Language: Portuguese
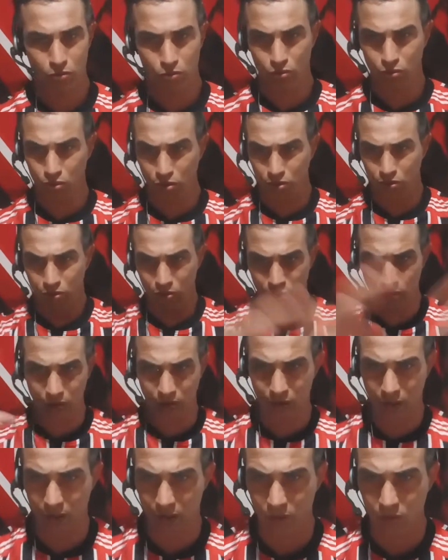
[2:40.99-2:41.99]
Todo, todo
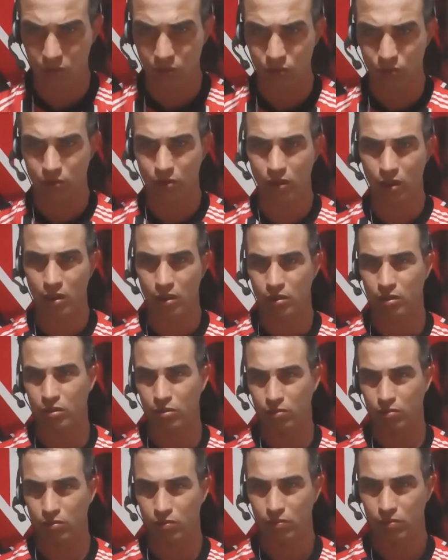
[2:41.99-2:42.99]
aquele
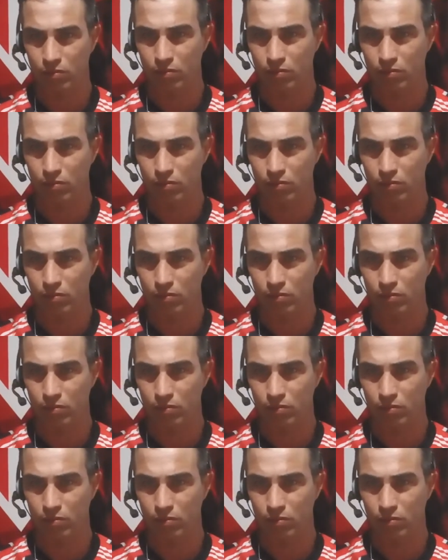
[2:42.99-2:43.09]
contexto.